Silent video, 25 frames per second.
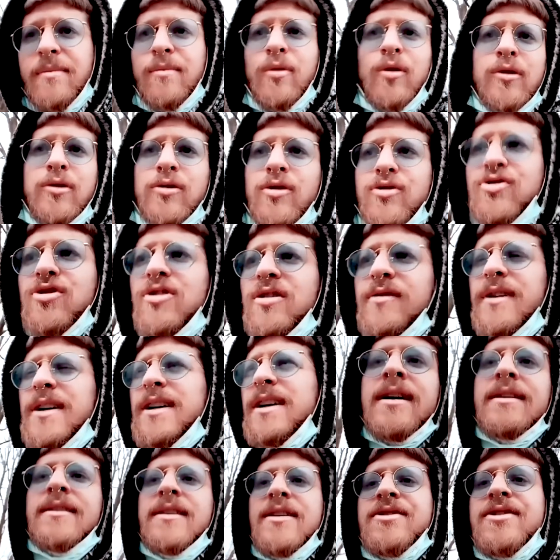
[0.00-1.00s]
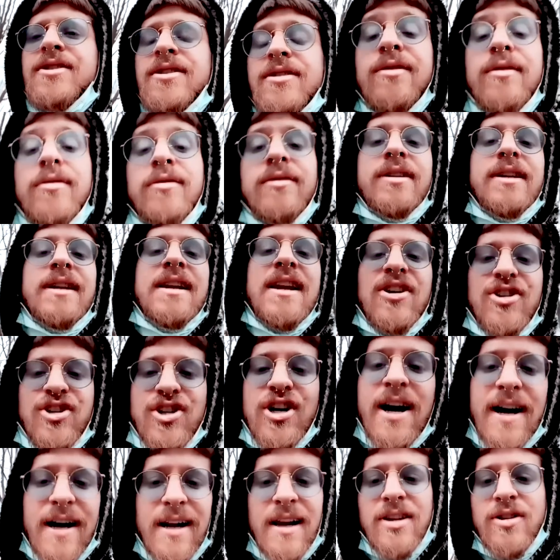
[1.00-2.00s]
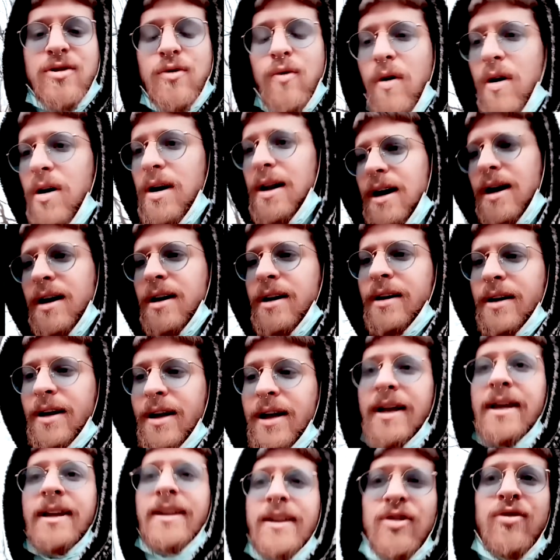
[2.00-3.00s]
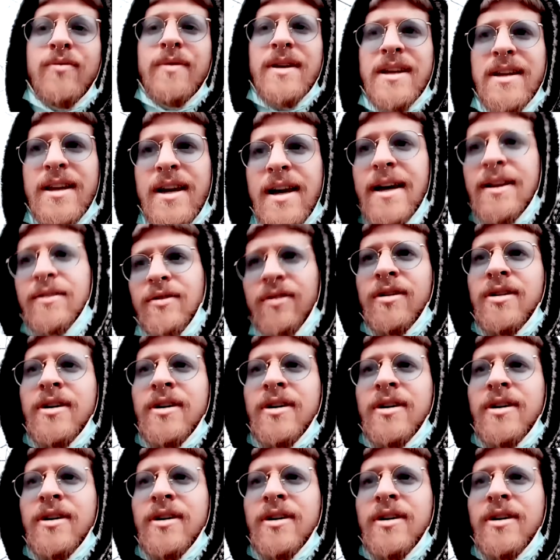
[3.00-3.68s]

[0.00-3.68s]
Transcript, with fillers: molto giovani che decidono di lasciare la scuola e io mi chiedo